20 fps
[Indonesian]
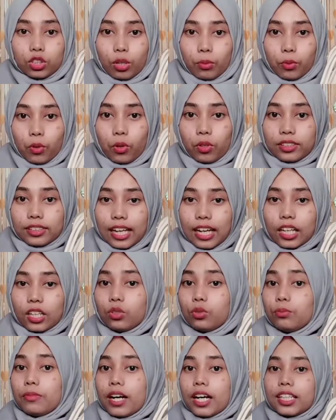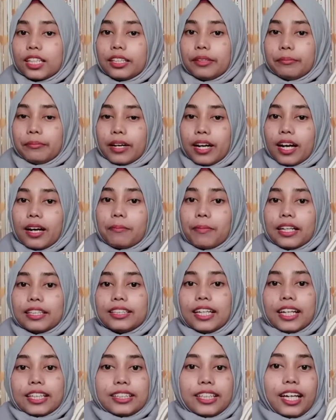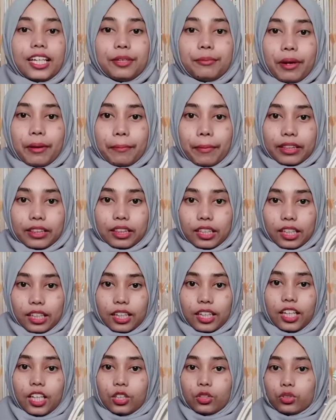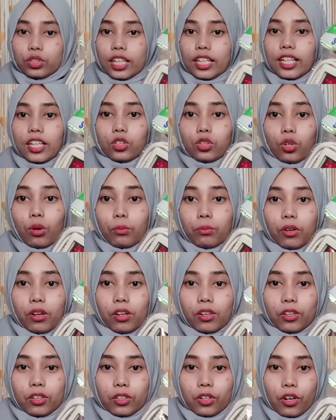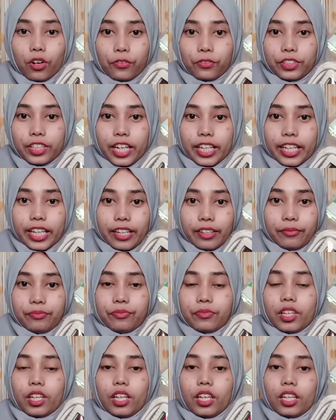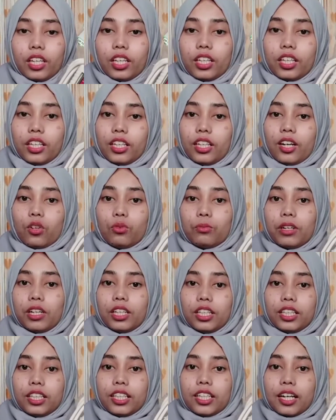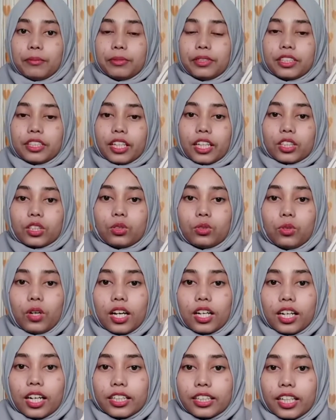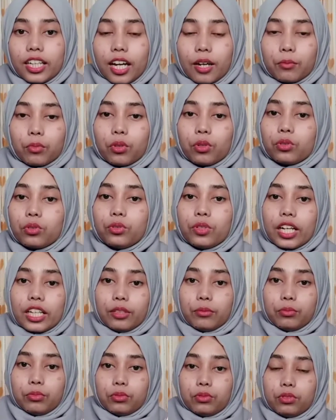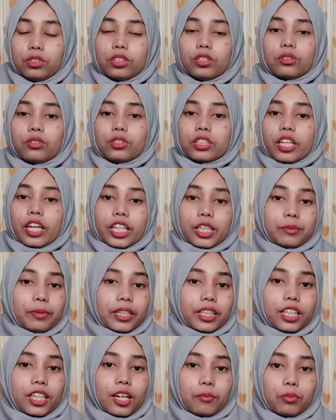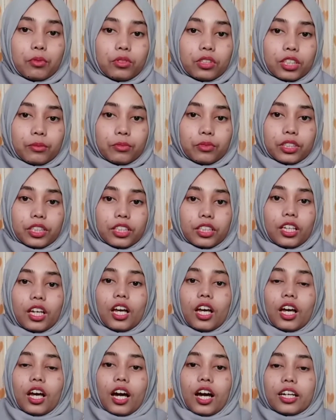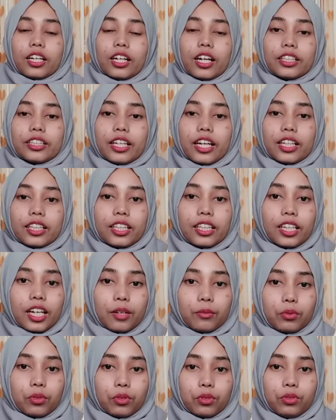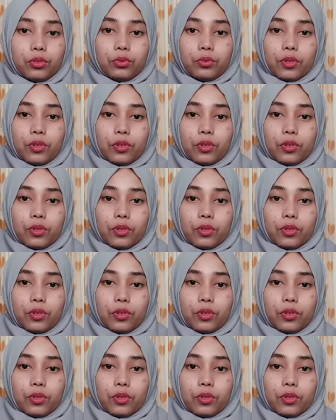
ada stop kontak lubang 5 panjangnya 5 meter terus ada tombol on off nya ya ini aku beli 3 biji itu harganya 62.000 terus cashback 30.000 jadi harganya 32.000